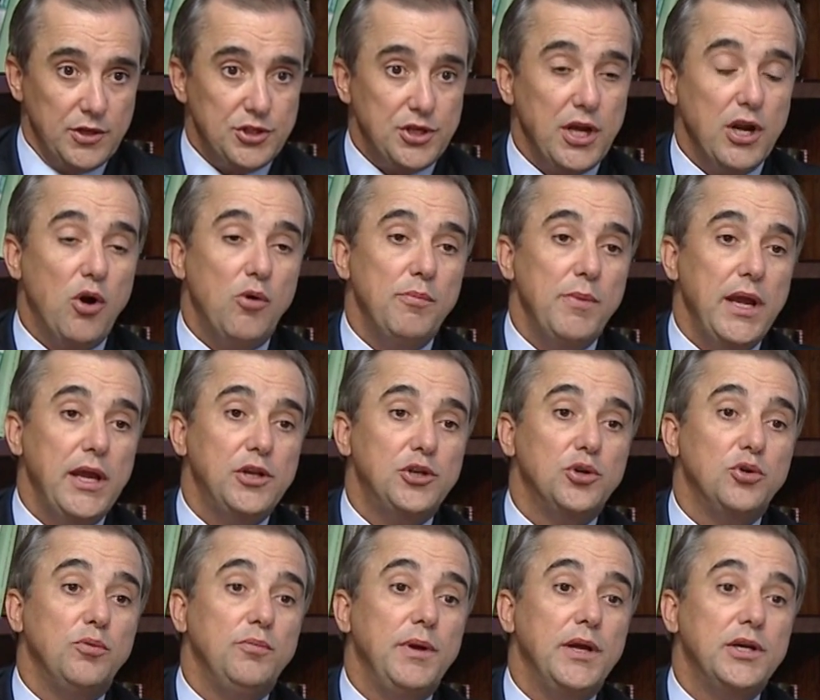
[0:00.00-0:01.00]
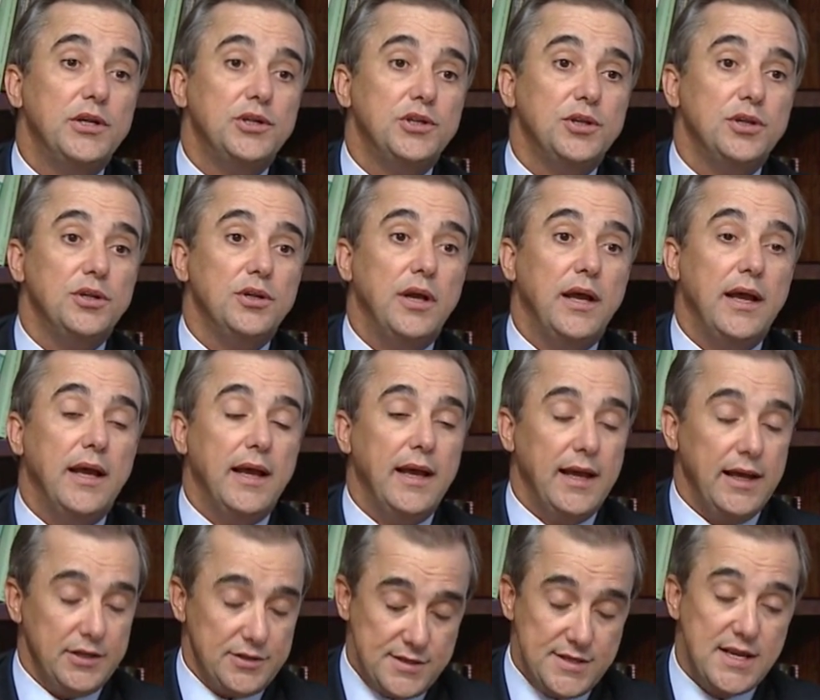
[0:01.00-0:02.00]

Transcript: geralmente no mês, é,